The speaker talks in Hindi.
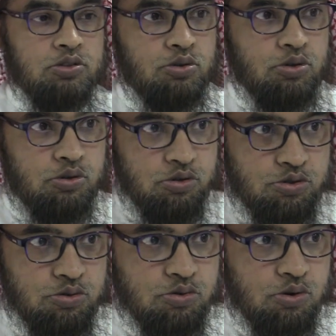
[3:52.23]
तो
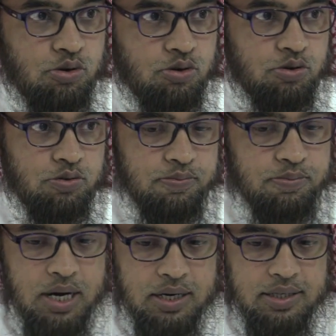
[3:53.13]
जूँ को
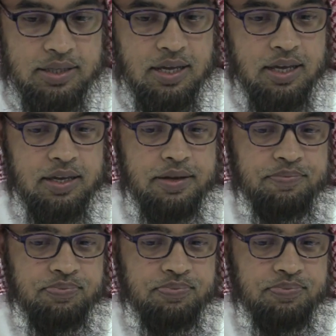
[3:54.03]
मार देता है